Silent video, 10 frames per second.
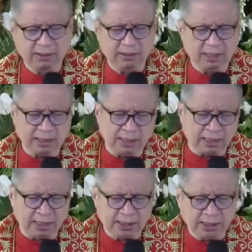at
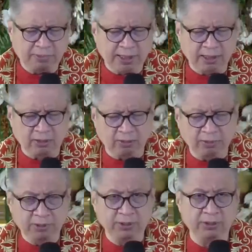nag-receive ka ng
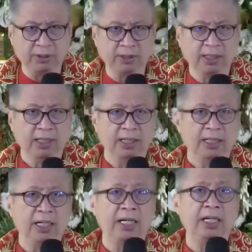communion
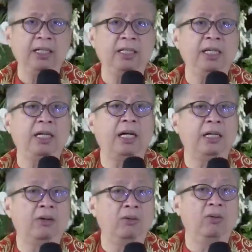nang hindi ka
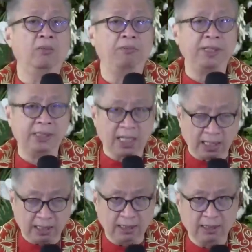
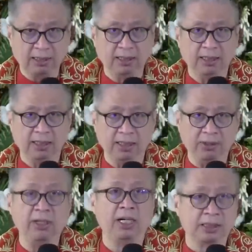nangungumpisal, yun
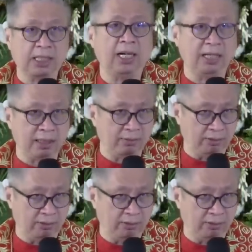ang kasalanan mo